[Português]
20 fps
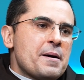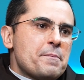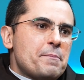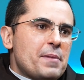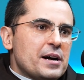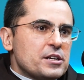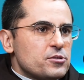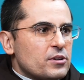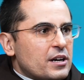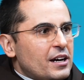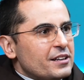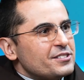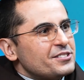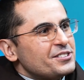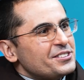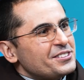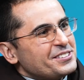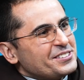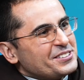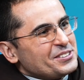Mas no
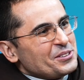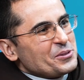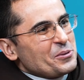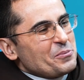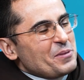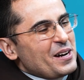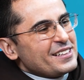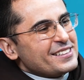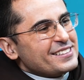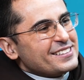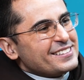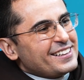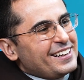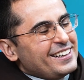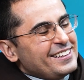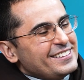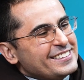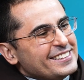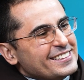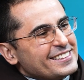caso de São Tomás,
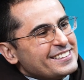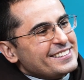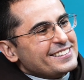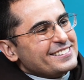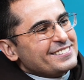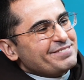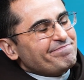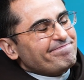ele diz